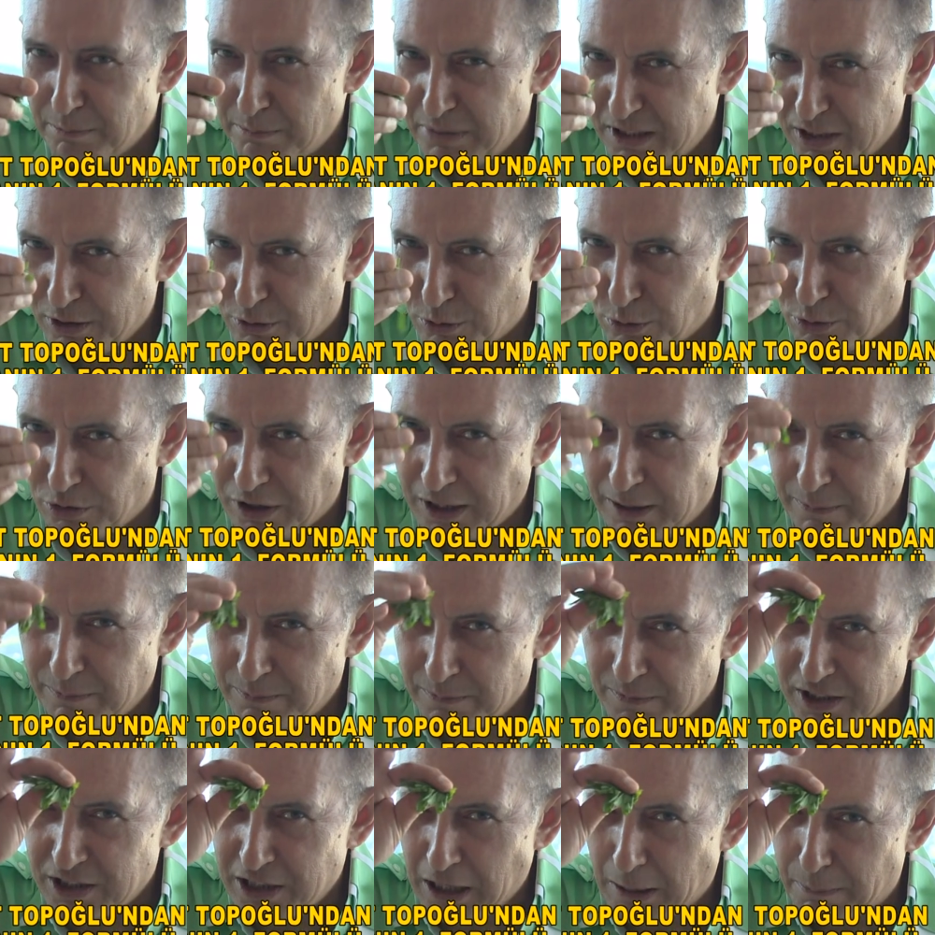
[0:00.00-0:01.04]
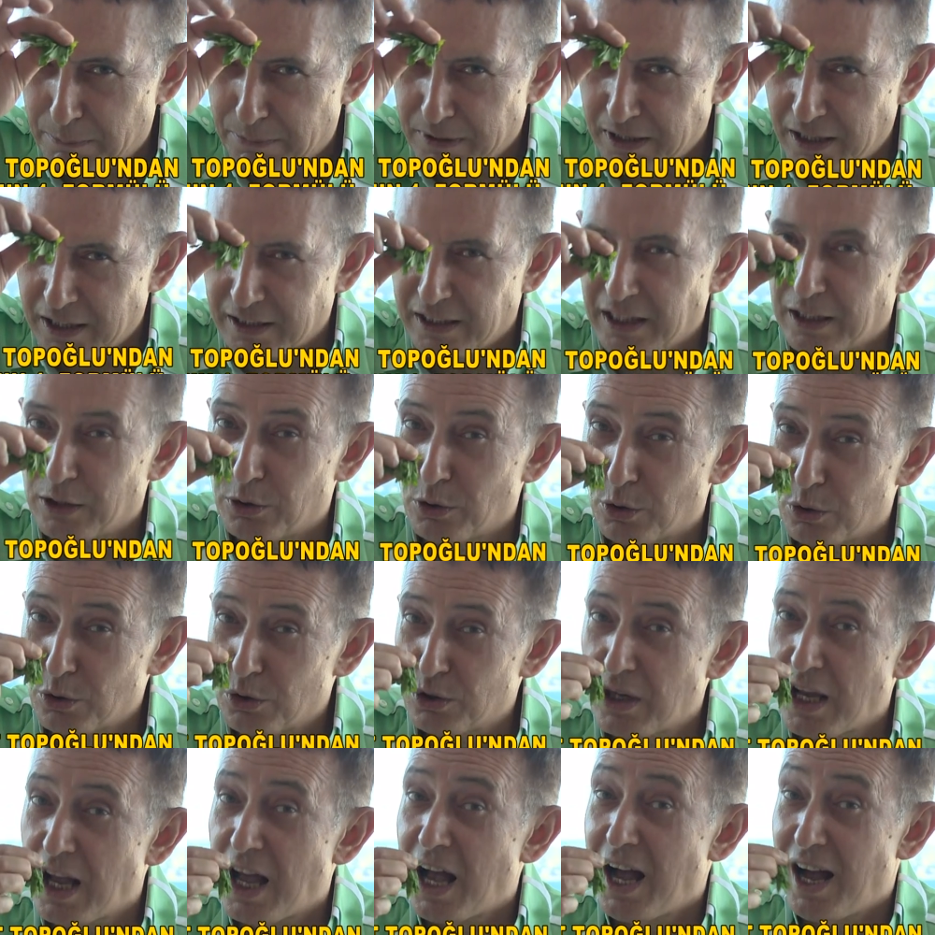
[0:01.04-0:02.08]
bir tutam yaprağını
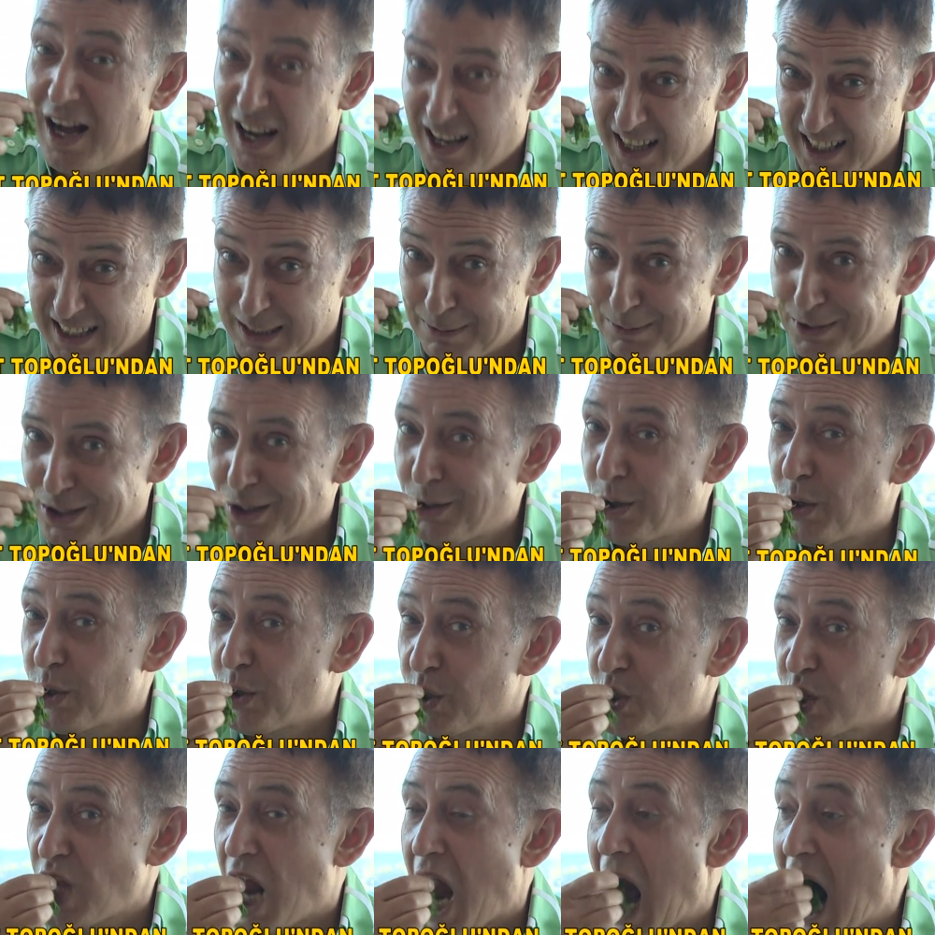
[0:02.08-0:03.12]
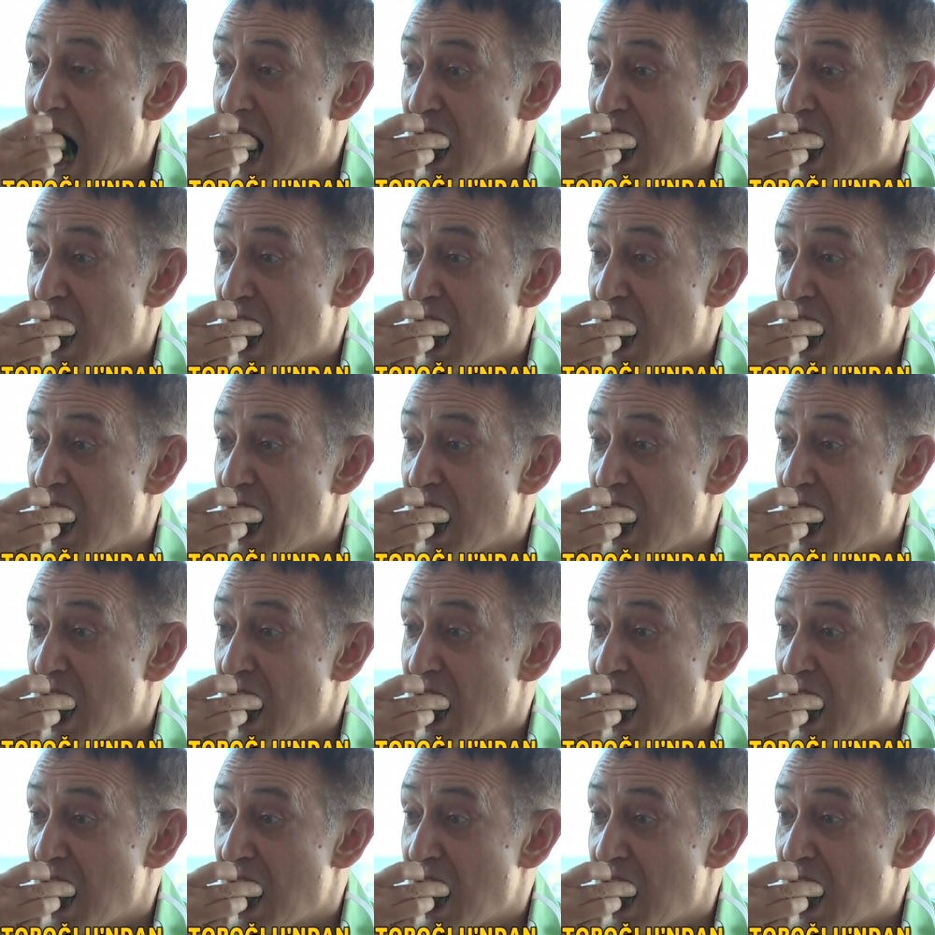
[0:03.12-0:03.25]
alıyoruz, ağzımıza koyuyoruz.